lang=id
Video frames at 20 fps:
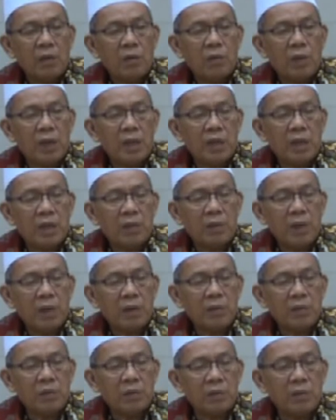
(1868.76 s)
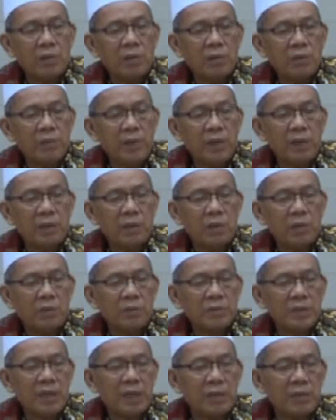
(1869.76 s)
wadawa ukol bin
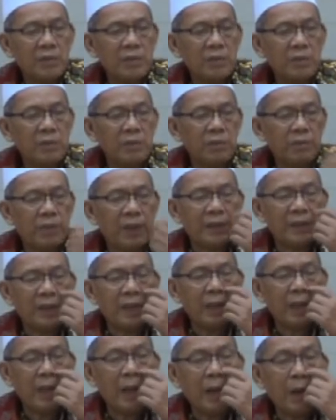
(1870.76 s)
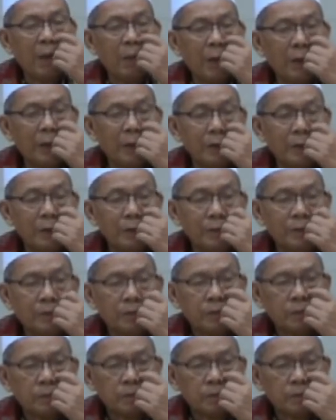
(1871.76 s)
homsatun patilah watun